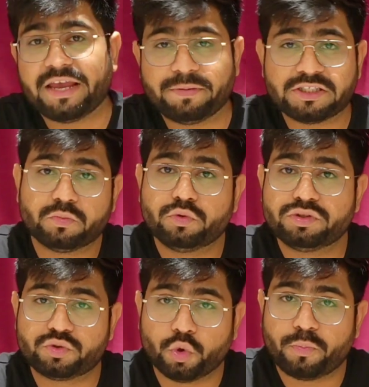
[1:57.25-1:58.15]
हाइपर स्मूथ
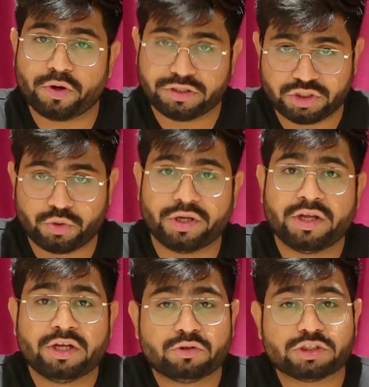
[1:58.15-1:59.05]
2.0
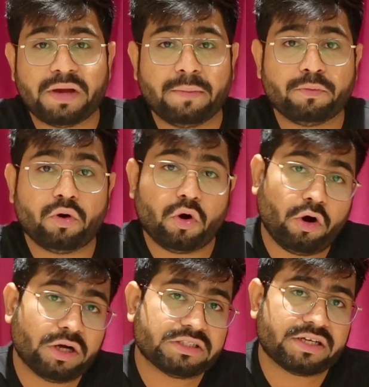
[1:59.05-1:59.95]
है तो इसमें आपको
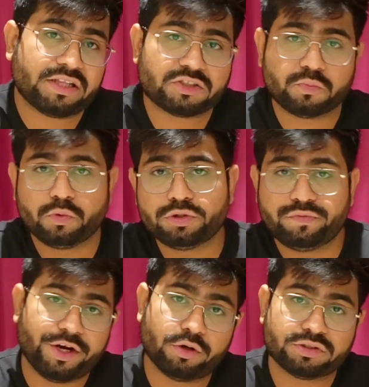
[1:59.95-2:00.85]
और ज़्यादा स्मूथ
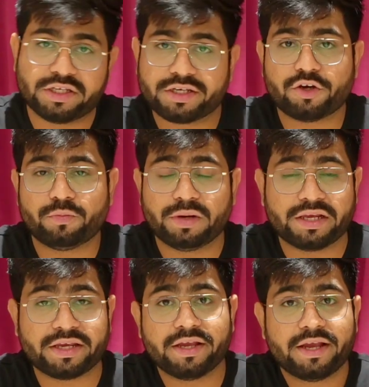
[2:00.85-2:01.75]
वीडियोज़ देखने को
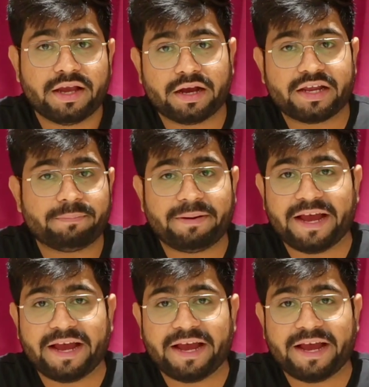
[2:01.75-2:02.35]
मिलेंगे अगर आप